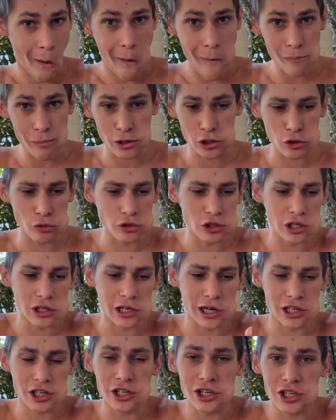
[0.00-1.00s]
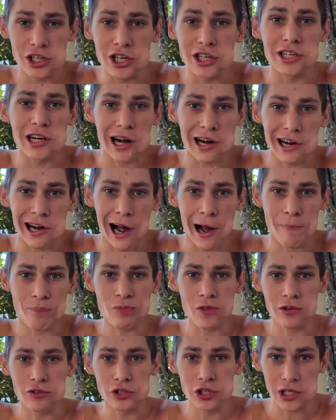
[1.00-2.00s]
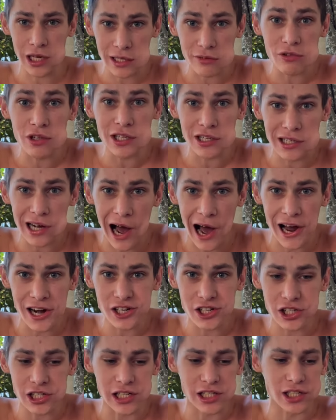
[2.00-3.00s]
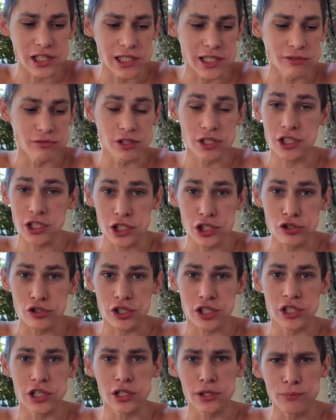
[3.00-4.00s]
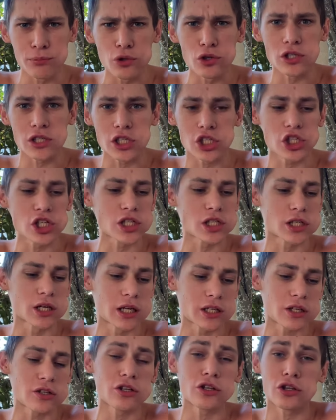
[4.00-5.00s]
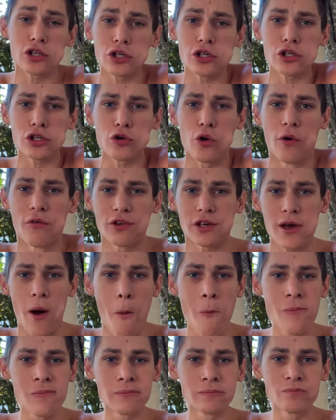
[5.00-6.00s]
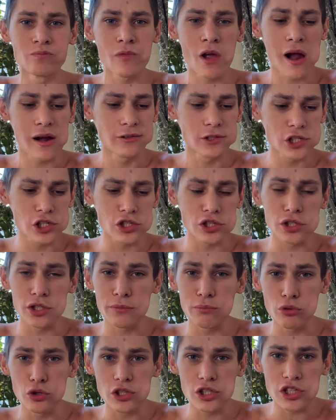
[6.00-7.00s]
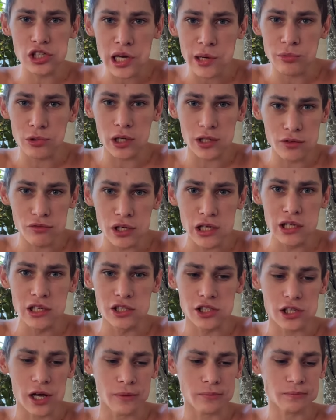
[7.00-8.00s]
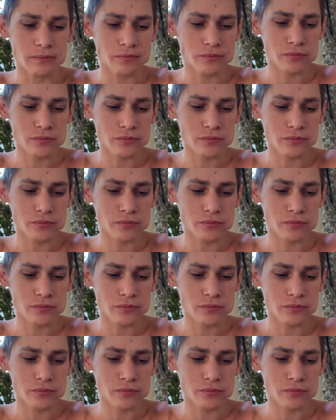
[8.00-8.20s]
Потом вот это хихи ха Ты отвлекаешься от этого. Серьезно, это просто чисто, это не тренировки. Если ты будешь с кем-то двигаться,